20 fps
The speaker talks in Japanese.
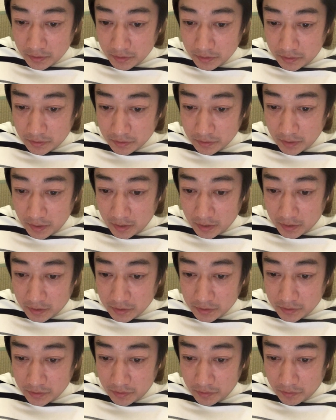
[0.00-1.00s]
充電が
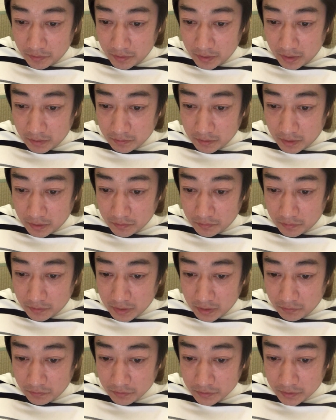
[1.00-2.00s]
必要であるかどう
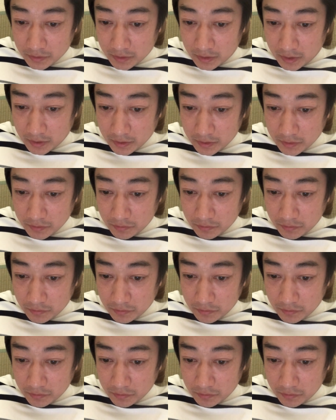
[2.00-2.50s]
かの違い